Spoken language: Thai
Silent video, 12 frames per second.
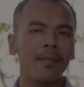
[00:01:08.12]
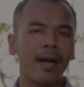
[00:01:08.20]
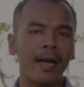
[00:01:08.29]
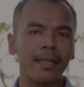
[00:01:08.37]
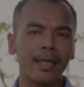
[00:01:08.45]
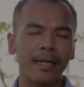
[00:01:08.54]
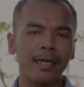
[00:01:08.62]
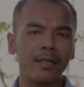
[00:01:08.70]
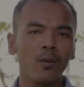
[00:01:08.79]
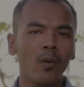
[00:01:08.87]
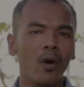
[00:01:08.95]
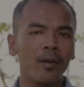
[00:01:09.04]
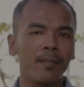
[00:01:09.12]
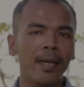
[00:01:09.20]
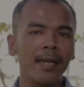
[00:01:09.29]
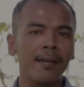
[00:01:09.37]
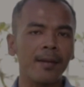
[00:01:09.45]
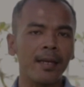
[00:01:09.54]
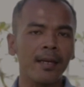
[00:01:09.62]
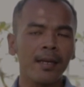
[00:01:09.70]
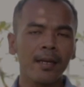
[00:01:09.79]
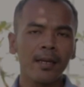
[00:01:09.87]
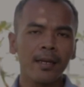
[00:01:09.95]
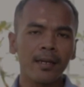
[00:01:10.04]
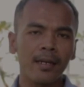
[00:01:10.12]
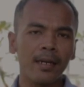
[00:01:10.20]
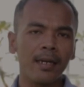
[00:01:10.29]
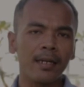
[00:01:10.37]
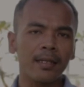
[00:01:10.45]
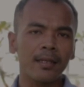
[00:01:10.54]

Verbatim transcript: ที่มา แต่คือทุกคนไม่ได้มีคือ